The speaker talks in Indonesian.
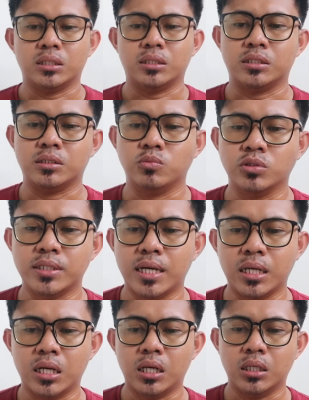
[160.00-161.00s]
tersebut
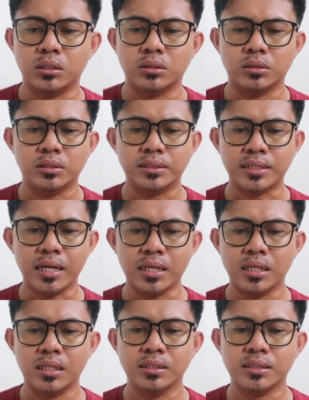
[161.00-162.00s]
dan uh, di
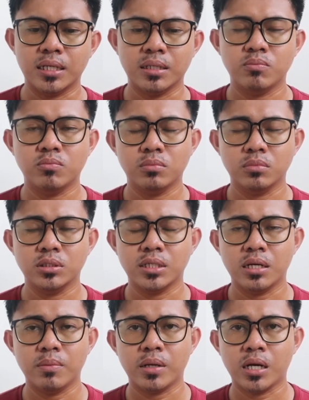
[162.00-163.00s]
sana di sana di
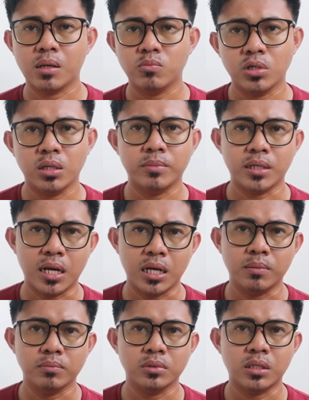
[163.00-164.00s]
sana mereka mulai
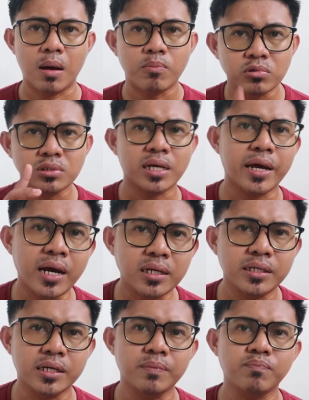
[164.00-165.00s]
menanam namun
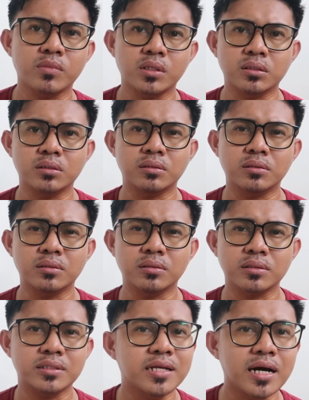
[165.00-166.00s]
sayangnya
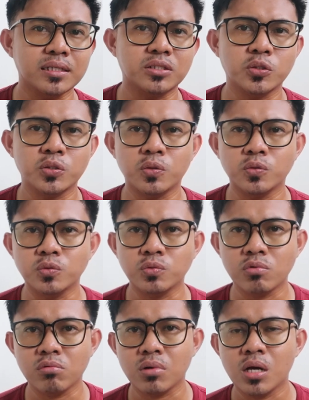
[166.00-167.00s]
uh, tidak cocok
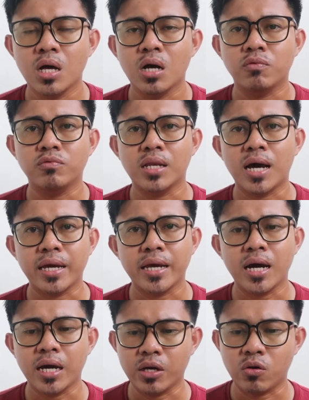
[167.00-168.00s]
untuk
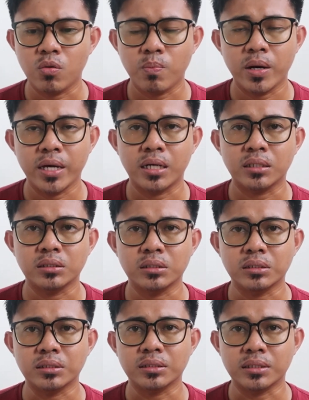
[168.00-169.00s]
wilayah Eropa
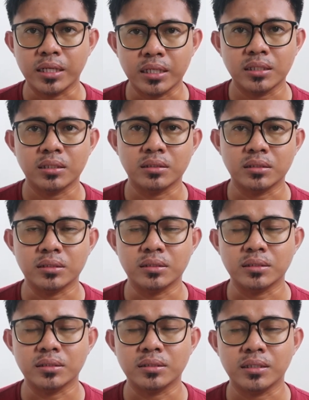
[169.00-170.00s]
yang eh, sering
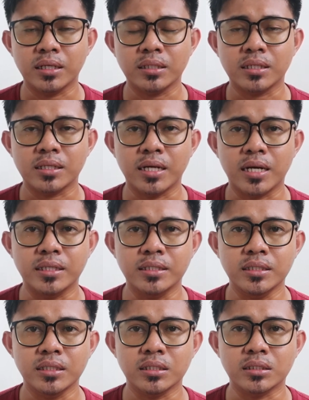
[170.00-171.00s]
uh, sering
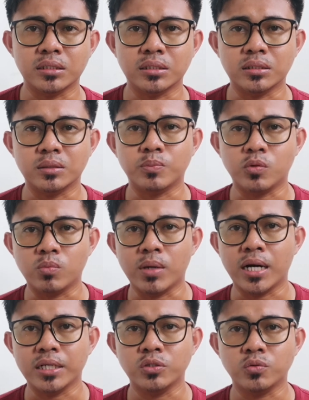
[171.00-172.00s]
terjadi uh,
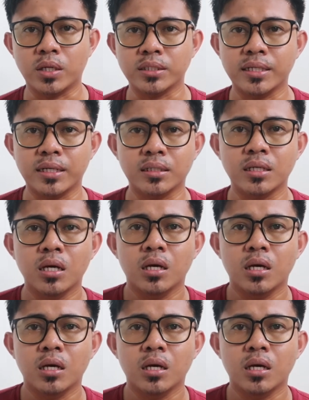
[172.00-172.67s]
perubahan cuaca yang